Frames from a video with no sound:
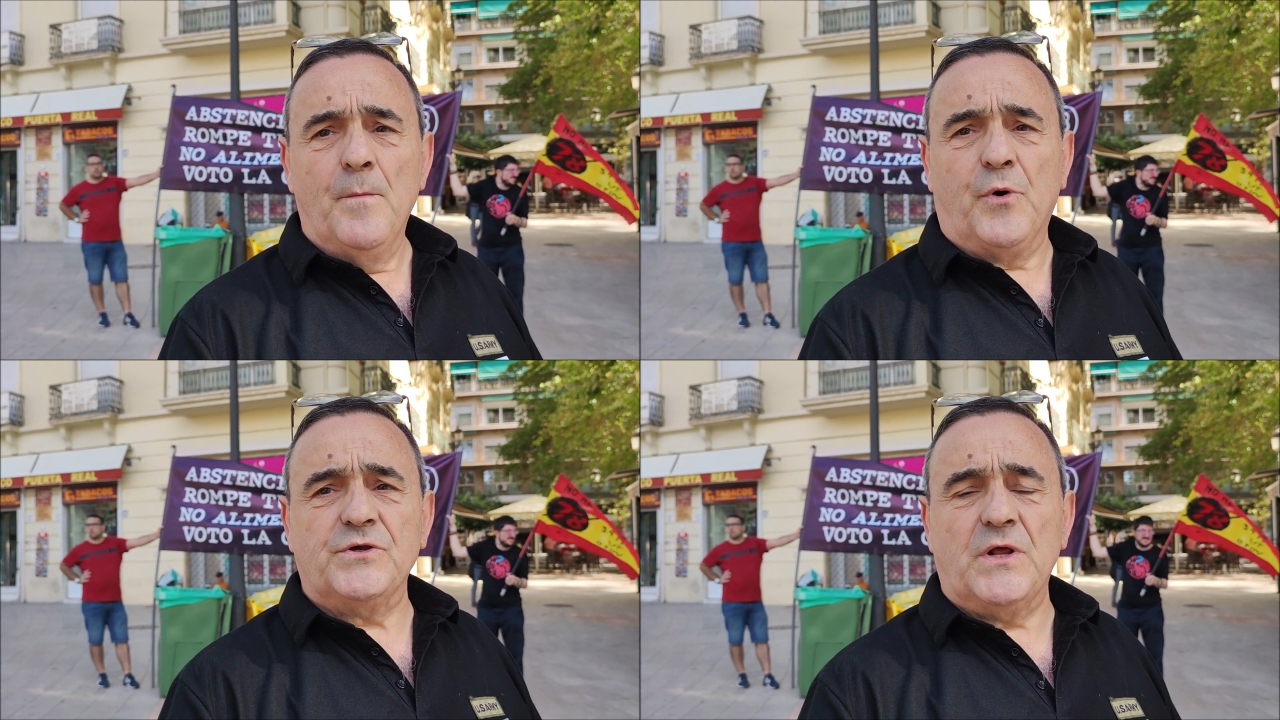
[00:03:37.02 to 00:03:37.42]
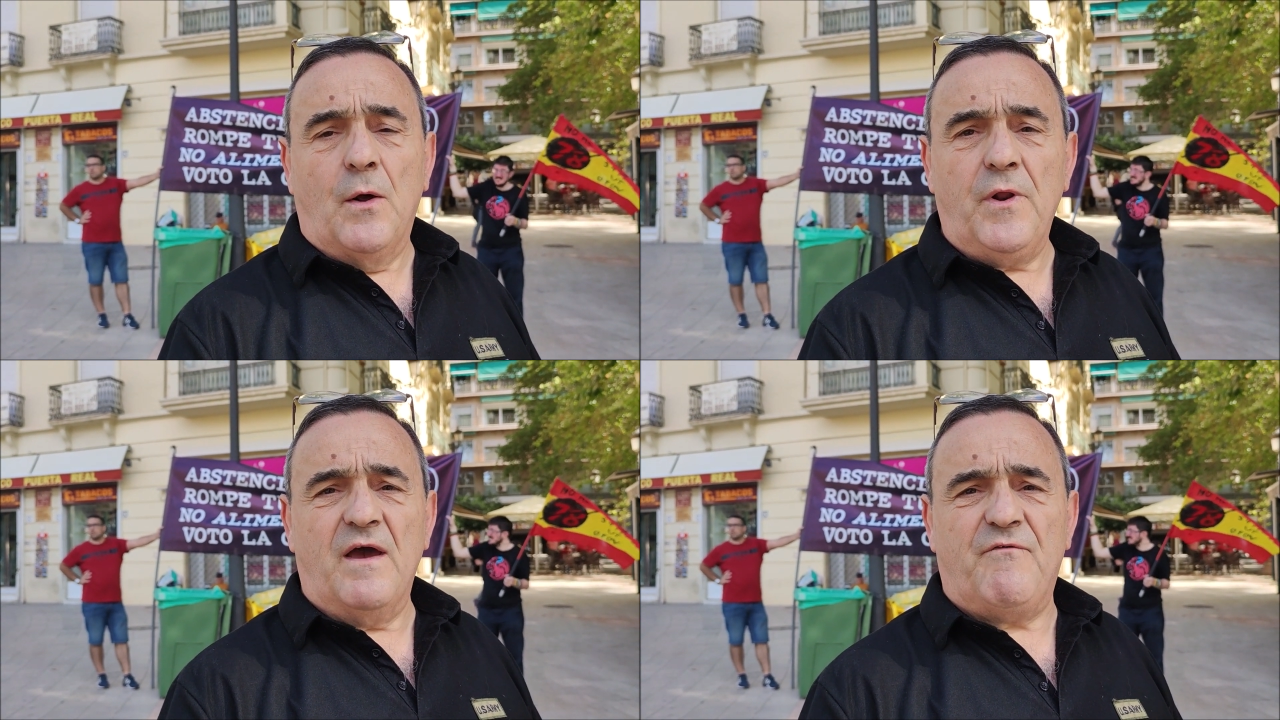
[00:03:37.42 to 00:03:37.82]
Por eso
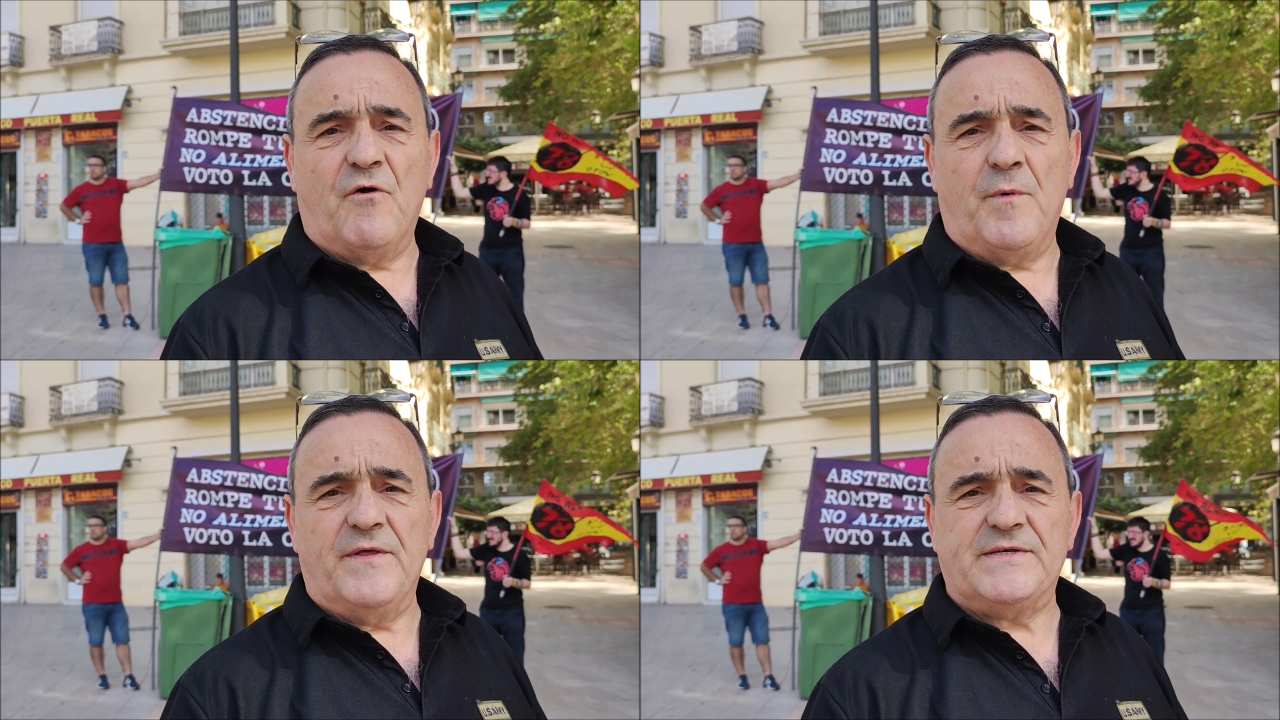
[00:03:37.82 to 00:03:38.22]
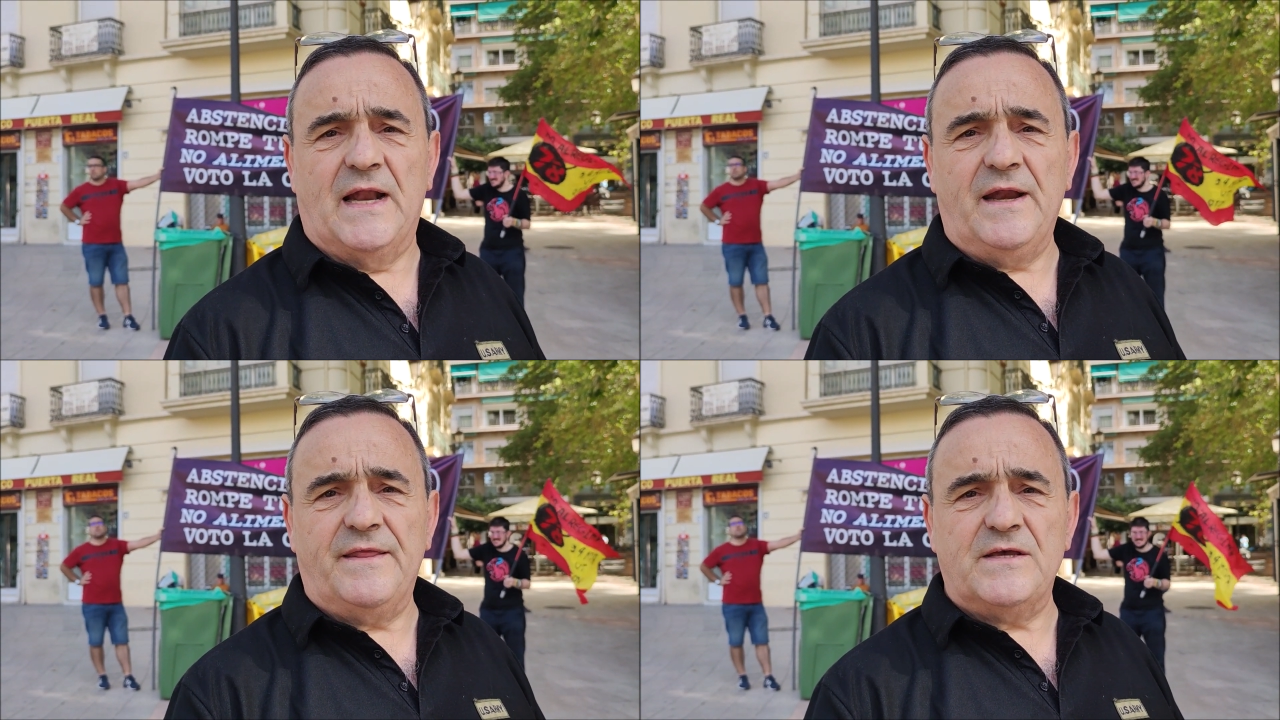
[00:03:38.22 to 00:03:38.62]
la única forma de
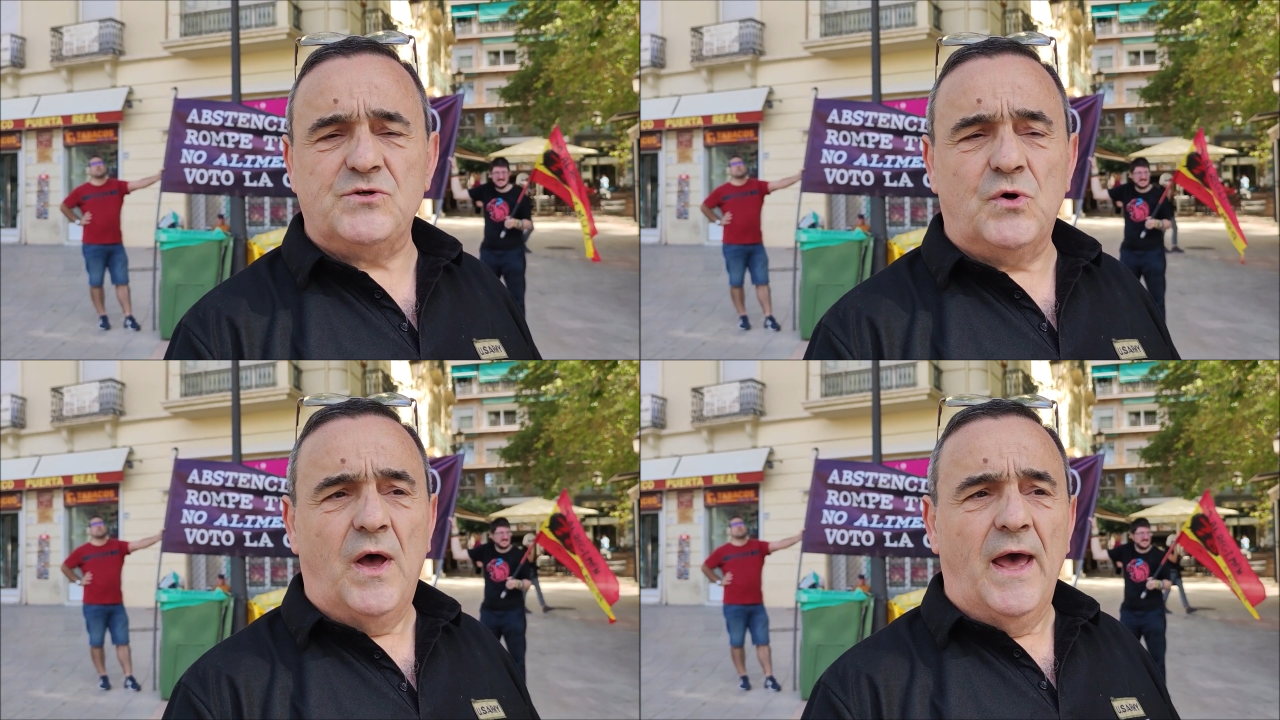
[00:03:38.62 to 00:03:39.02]
salir de ello